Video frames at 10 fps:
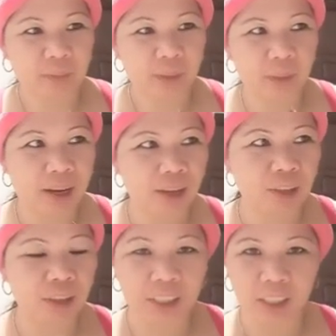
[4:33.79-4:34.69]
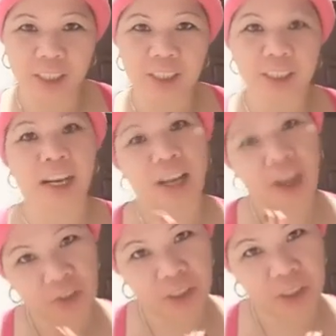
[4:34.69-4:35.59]
about the
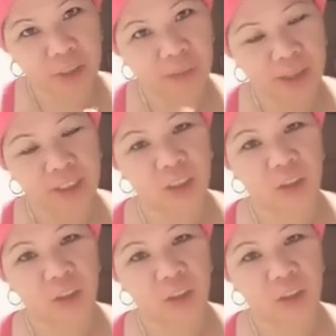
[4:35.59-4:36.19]
current event.